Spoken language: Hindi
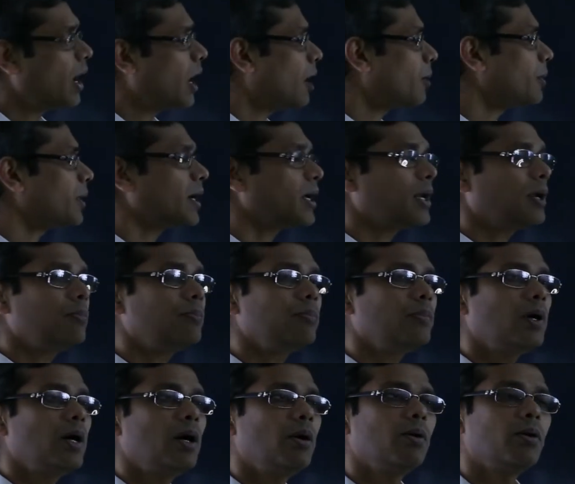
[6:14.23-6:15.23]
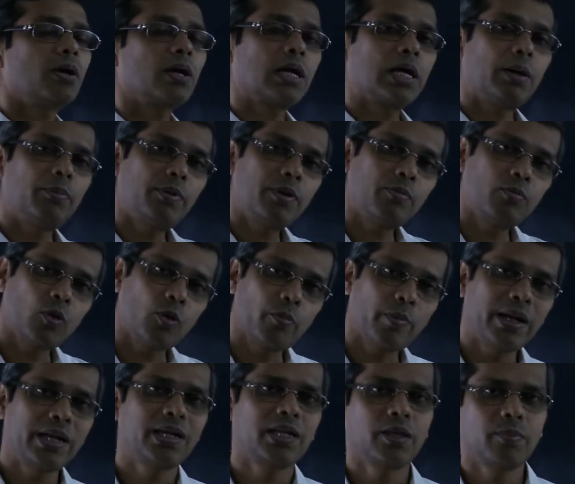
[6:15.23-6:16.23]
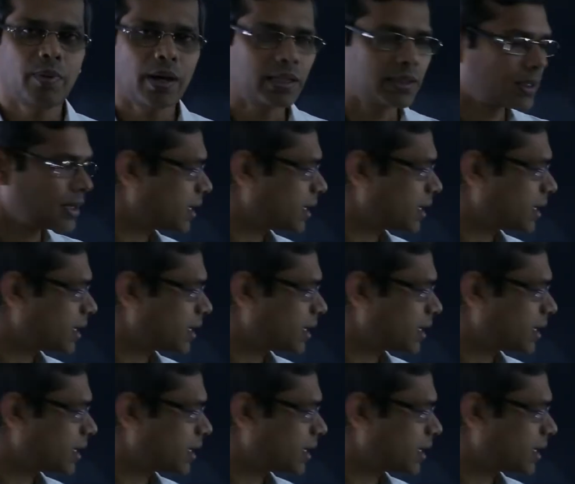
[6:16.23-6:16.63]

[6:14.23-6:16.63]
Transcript: अब अगर हम कपल मोमेंट की बात